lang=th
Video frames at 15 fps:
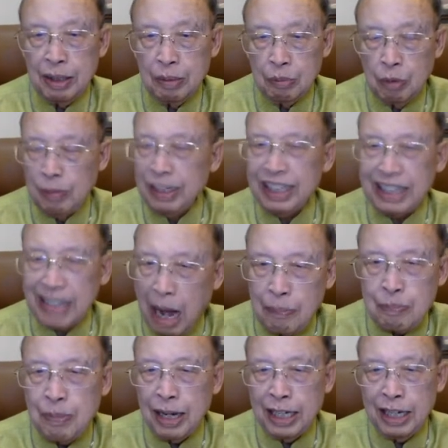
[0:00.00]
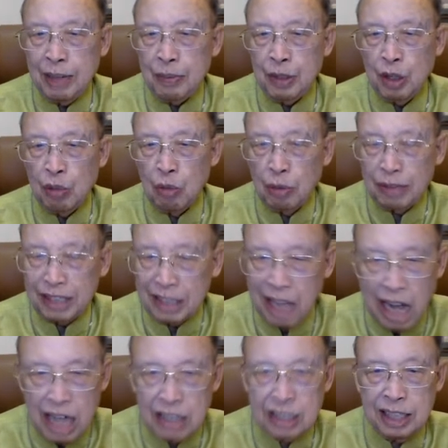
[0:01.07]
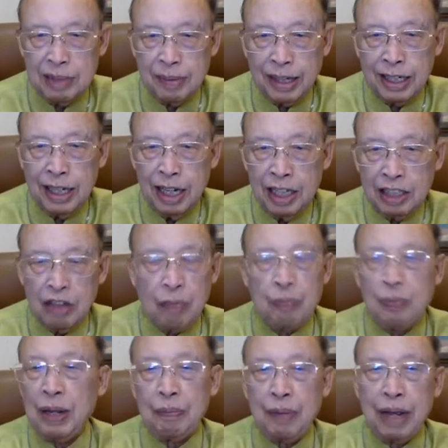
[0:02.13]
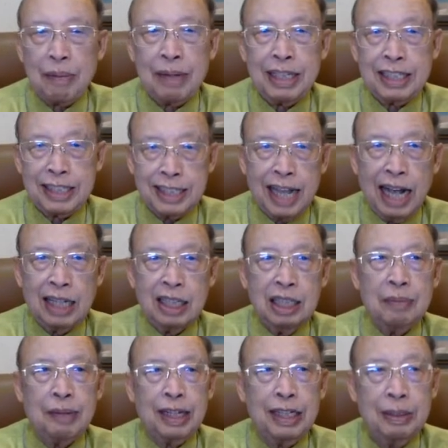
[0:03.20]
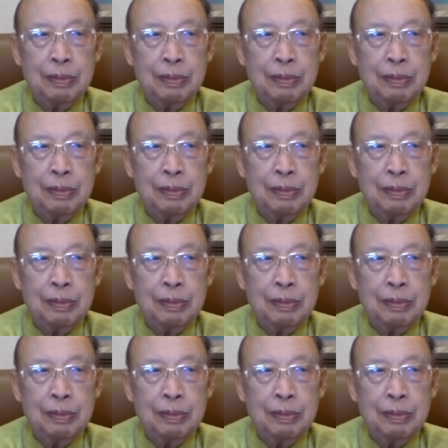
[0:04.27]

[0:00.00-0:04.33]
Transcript: บมเป็นตาบใหม่ได้พี่น้องบมเป็นท่าสีใหม่แต่เปลี่ยนแปลงใหม่สร้างขึ้นใหม่